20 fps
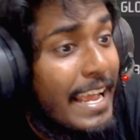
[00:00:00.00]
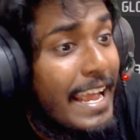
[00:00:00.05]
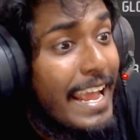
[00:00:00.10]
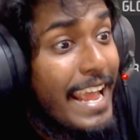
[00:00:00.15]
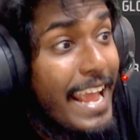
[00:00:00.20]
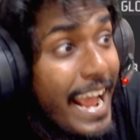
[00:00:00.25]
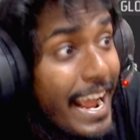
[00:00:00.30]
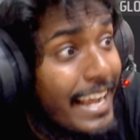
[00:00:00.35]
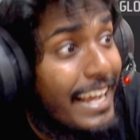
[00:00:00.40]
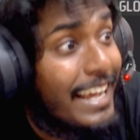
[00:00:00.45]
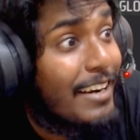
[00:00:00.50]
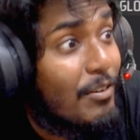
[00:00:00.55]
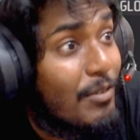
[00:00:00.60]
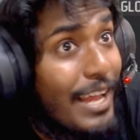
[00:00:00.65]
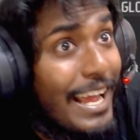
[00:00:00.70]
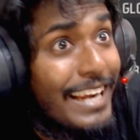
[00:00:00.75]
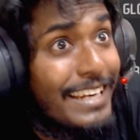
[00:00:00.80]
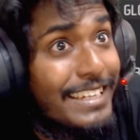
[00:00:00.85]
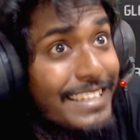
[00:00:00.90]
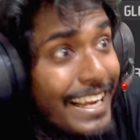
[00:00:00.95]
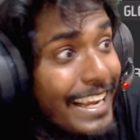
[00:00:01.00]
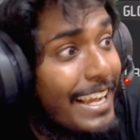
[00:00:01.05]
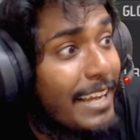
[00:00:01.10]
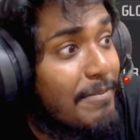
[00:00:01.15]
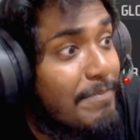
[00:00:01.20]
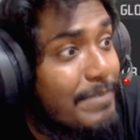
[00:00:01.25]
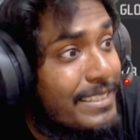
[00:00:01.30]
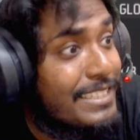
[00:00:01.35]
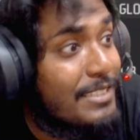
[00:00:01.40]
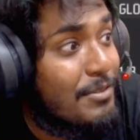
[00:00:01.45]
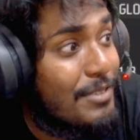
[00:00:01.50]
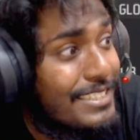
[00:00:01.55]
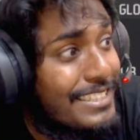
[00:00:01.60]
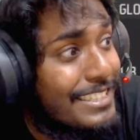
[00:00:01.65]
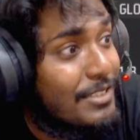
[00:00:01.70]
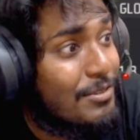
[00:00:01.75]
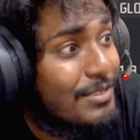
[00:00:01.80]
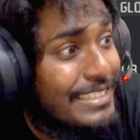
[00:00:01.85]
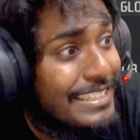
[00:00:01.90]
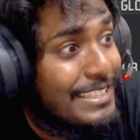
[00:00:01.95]
এগারো লাখ টাকার পিসি হয়েছে
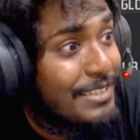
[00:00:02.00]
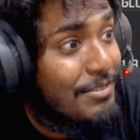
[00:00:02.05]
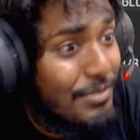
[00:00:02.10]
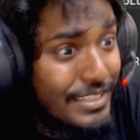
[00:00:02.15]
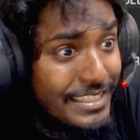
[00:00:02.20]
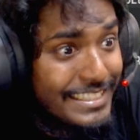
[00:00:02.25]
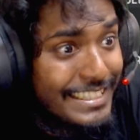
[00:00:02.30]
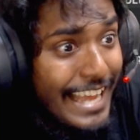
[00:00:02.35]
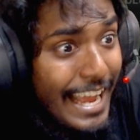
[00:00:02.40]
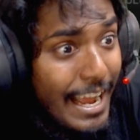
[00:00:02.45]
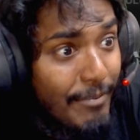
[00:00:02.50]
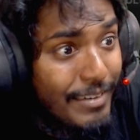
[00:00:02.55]
তো কি হয়েছে